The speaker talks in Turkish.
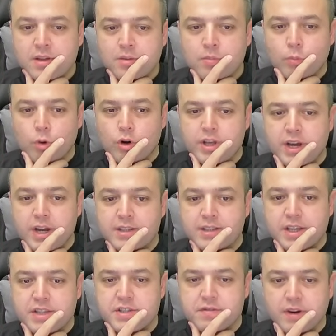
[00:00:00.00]

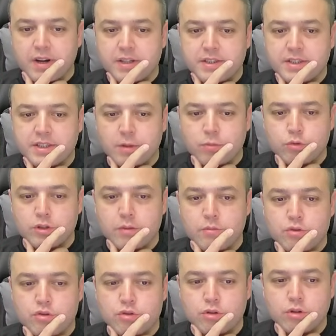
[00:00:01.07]
Morientes var. Yine burada bir
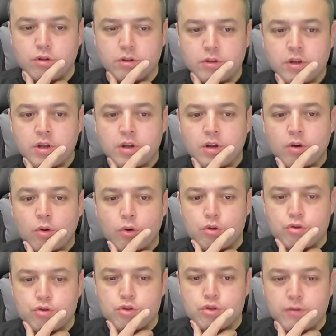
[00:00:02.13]
sürü
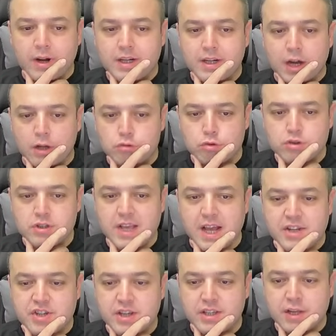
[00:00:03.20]
oyuncusu var. Kadrosu
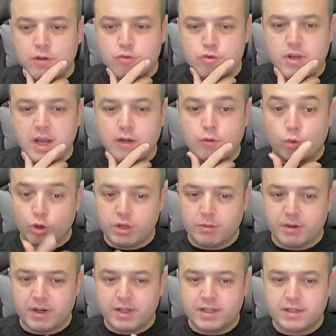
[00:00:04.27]
gerçekten güzel.
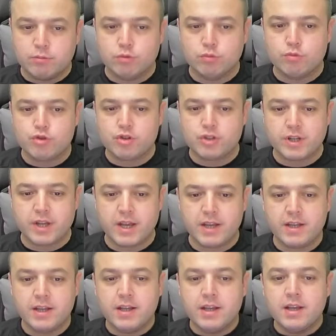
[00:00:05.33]
Kolibaleyi bulmuş yine.
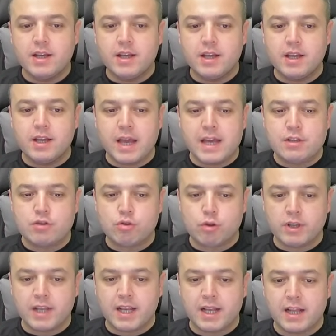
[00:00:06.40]
Ee, en son
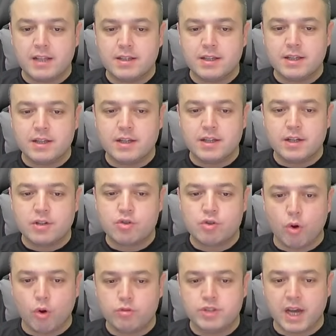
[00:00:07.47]
gelen e,
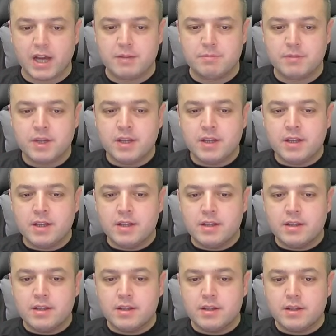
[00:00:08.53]
Showtime
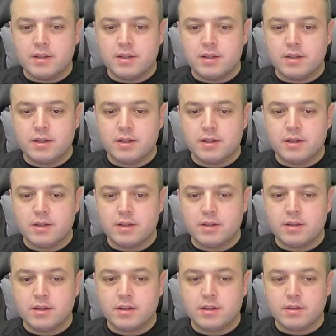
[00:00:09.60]
e,
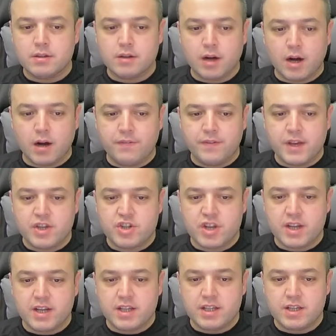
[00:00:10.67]
AFC
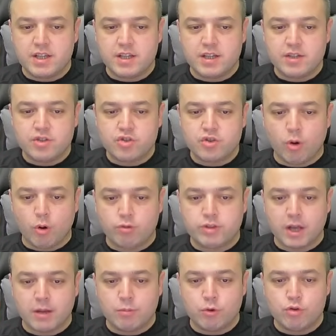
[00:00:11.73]
Ligi
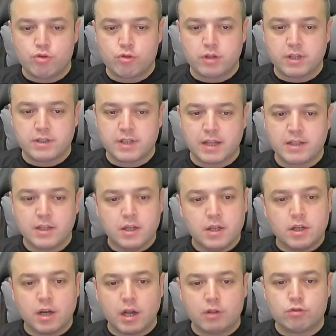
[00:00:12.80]
Showtime oyuncularından.
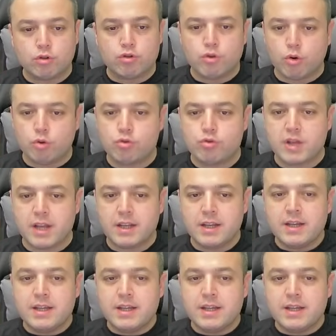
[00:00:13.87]
Kadro çok güzel.